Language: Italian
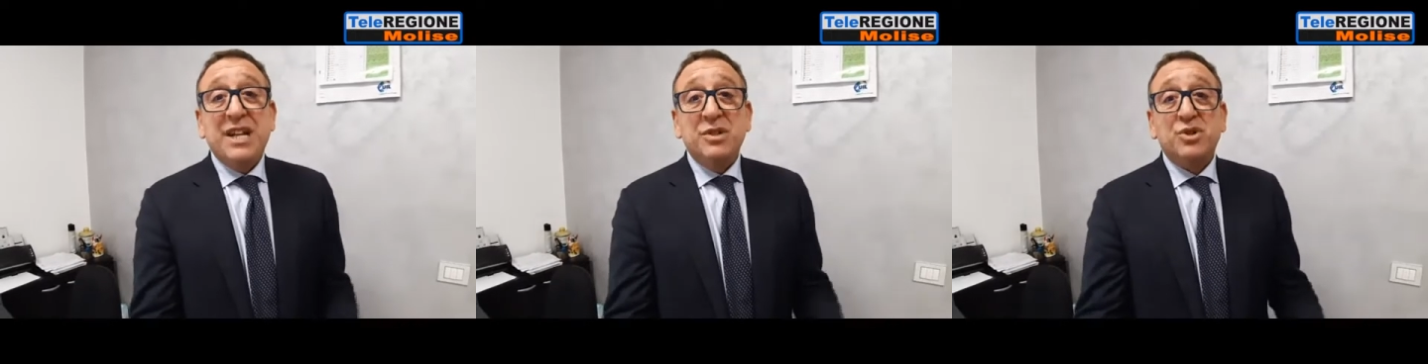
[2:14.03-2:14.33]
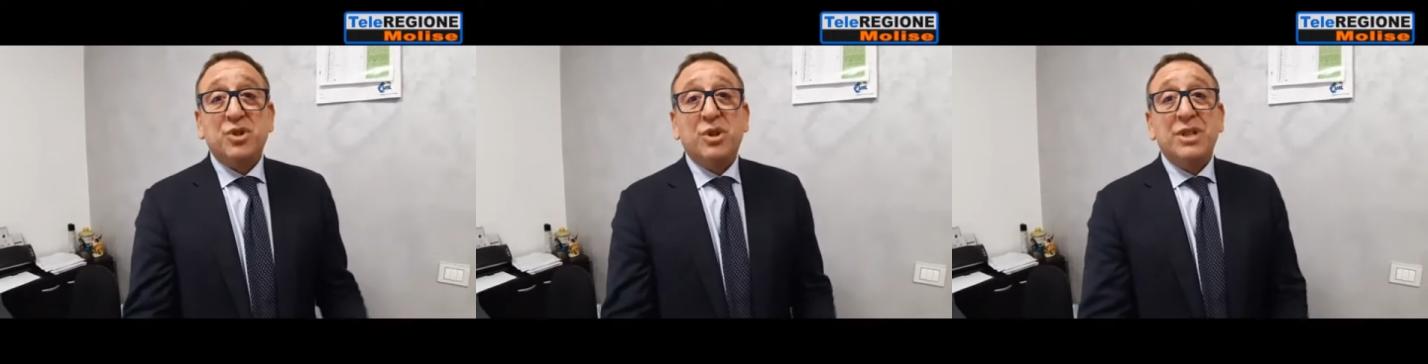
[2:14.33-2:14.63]
non
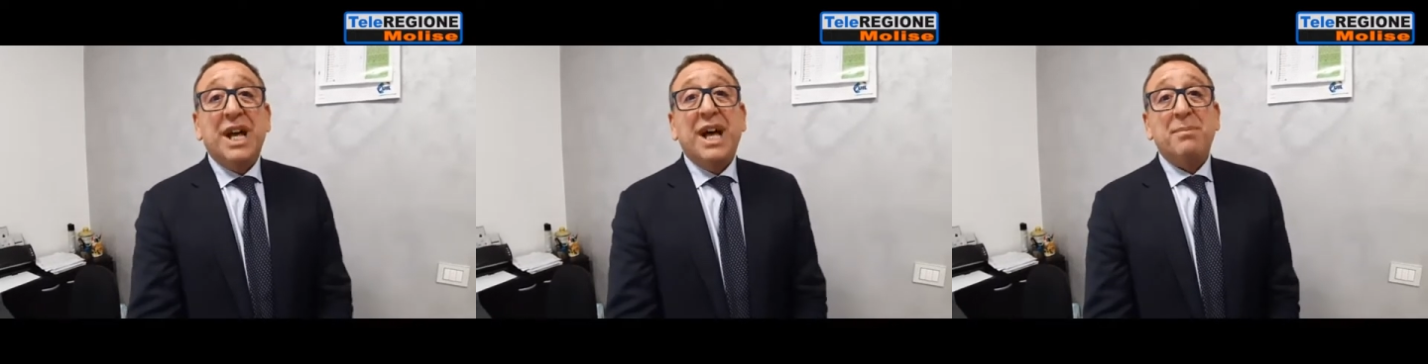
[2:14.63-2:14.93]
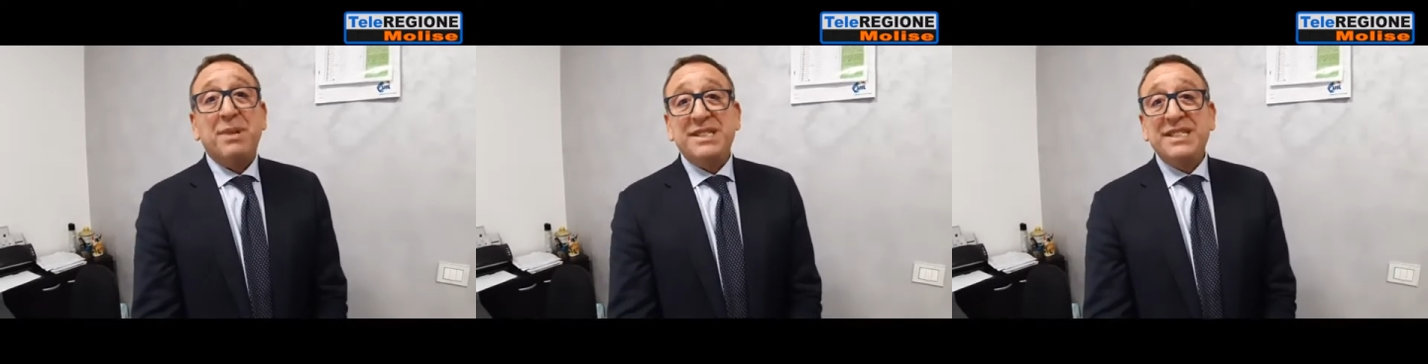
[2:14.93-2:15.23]
solo da
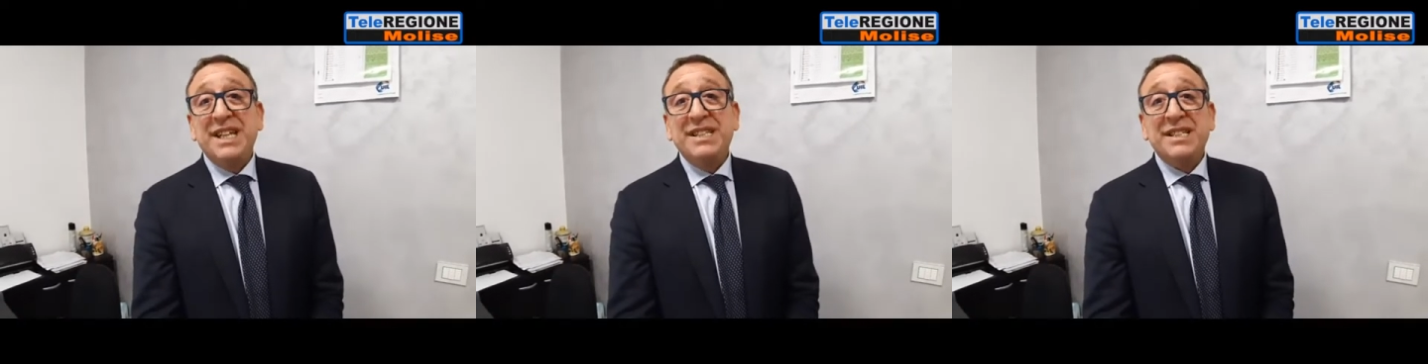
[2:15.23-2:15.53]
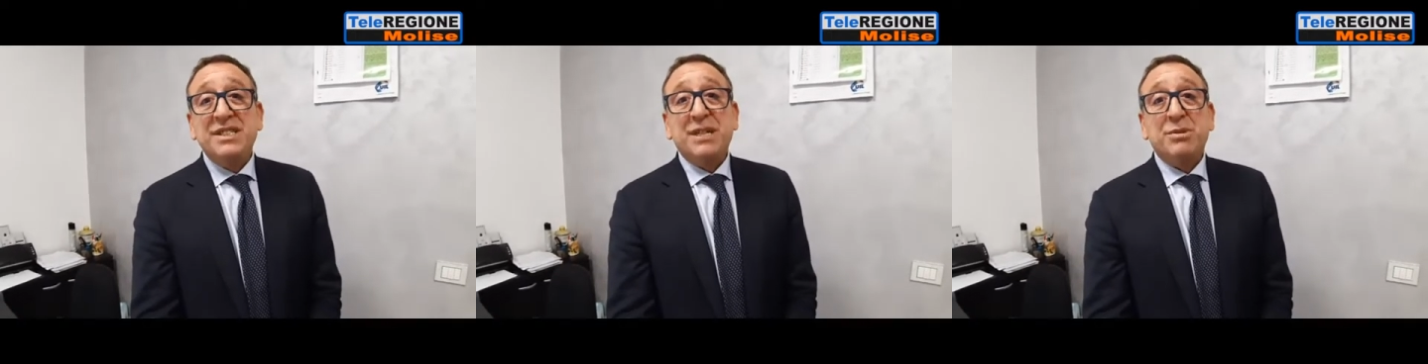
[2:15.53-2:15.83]
presidente
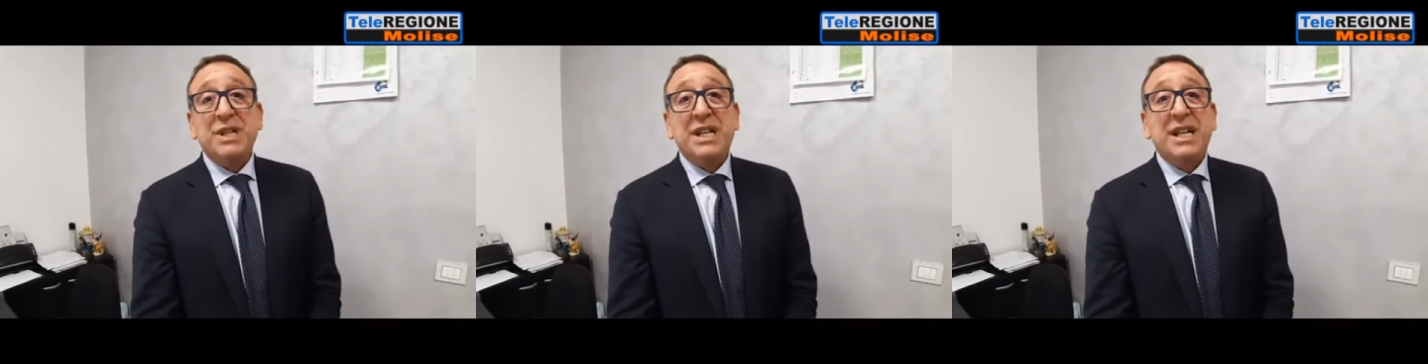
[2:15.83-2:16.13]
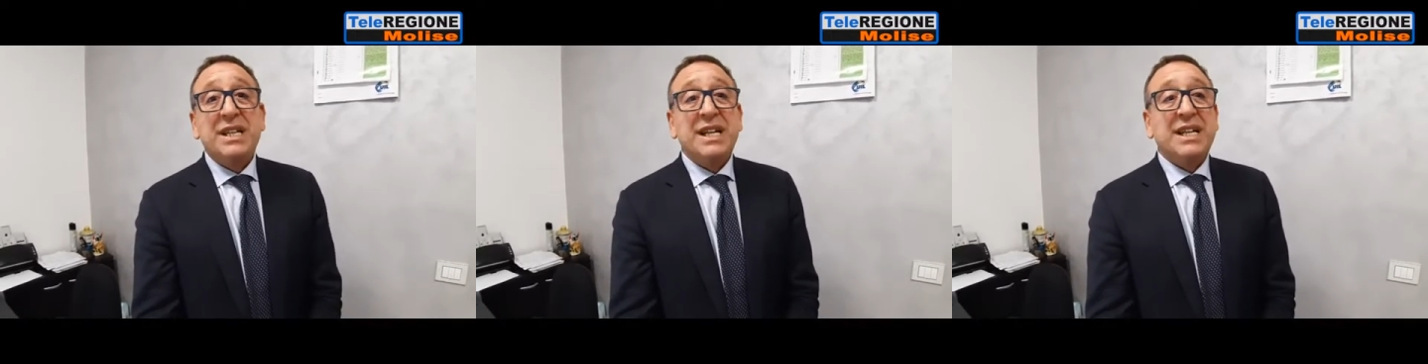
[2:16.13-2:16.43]
diciamo, del,
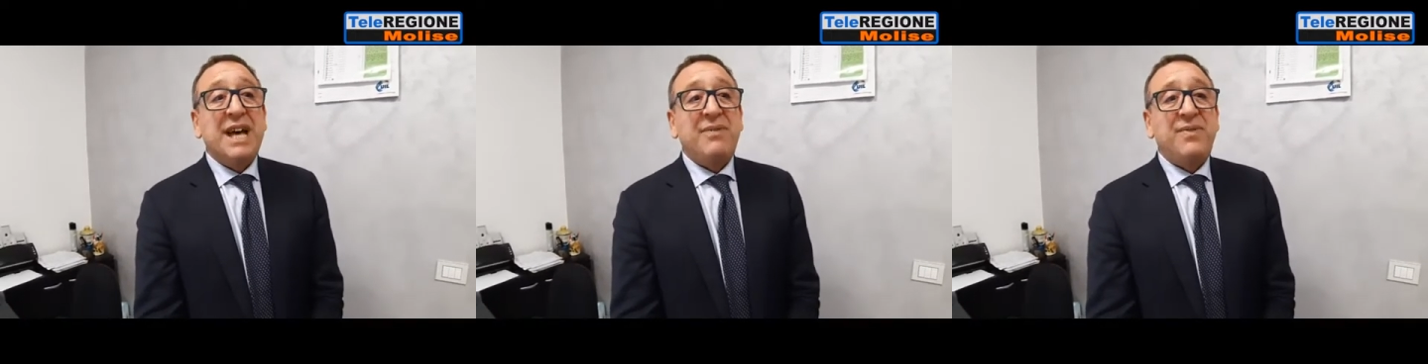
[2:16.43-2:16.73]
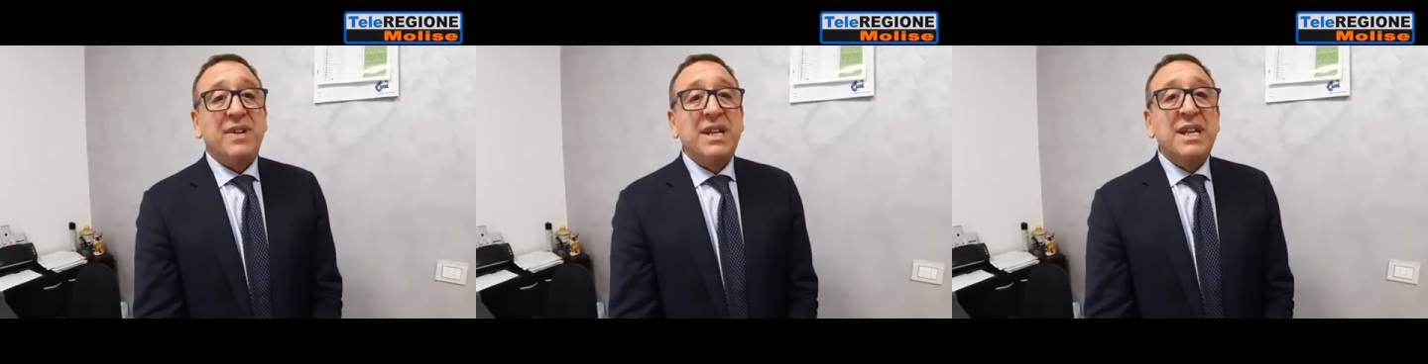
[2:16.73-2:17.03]
del CAF,